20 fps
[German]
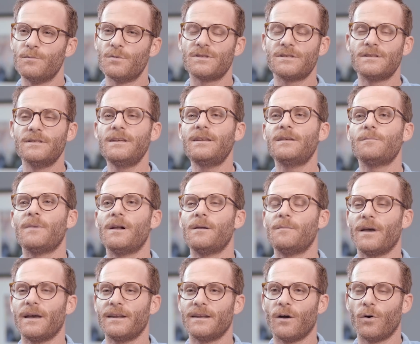müsst nicht mal
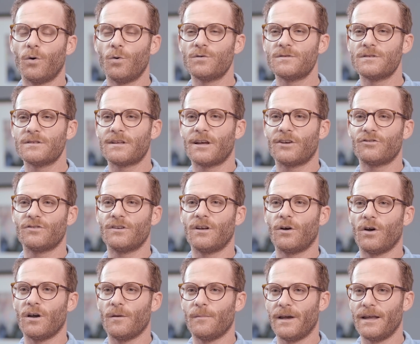mehr in der Hosentasche
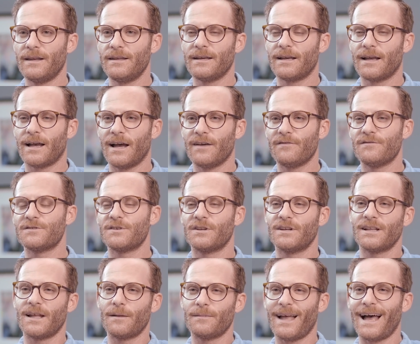nach eurem Handy greifen,
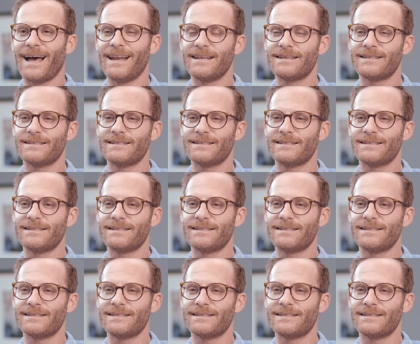sondern habt alles